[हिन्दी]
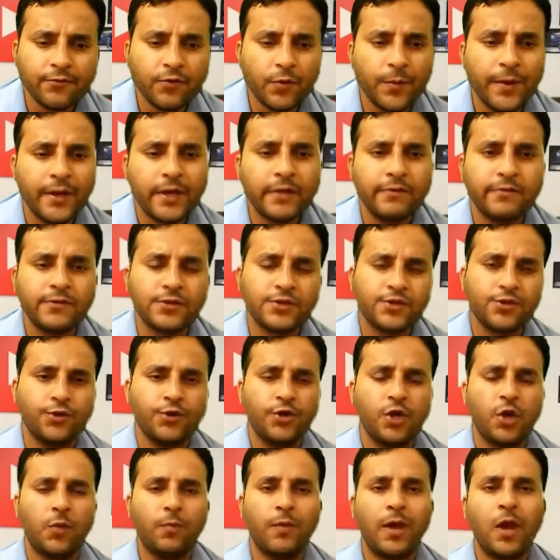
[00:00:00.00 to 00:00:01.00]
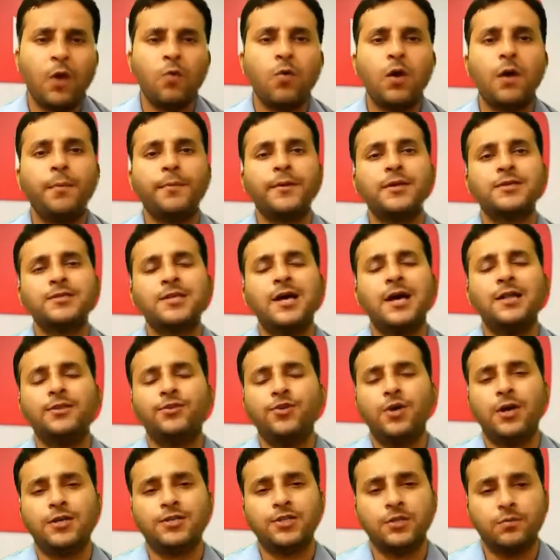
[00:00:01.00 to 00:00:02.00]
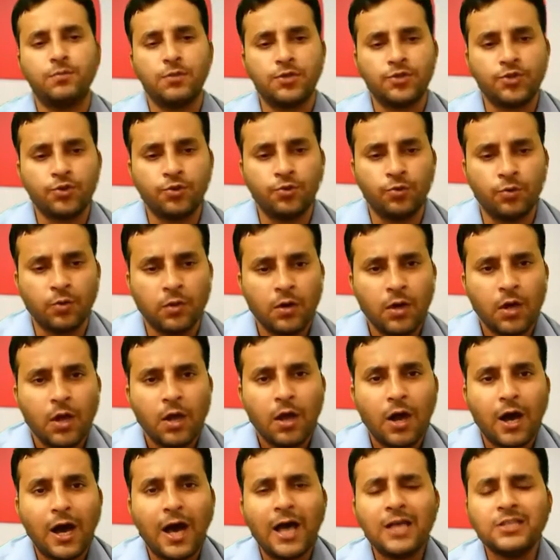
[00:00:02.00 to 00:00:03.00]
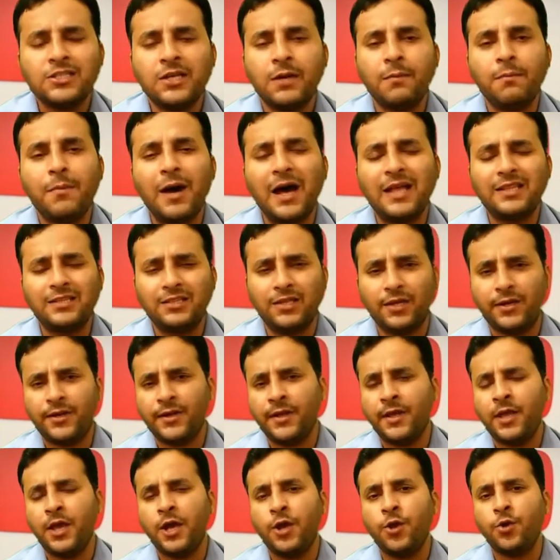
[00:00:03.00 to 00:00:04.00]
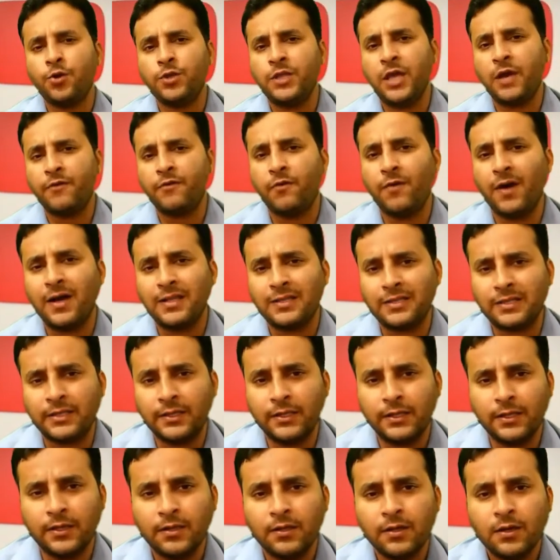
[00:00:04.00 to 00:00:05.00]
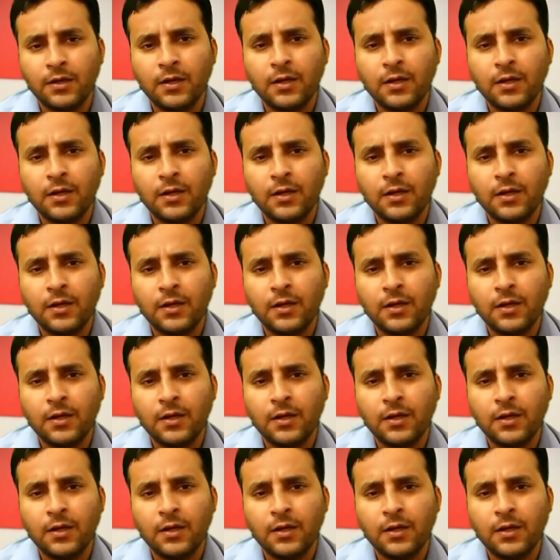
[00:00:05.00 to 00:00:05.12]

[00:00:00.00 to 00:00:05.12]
इन्फॉर्मेटिव स्टूडियो मैं हूं आपके साथ से मसरूर आज हम बात कर रहे हैं अयोध्या विवाद की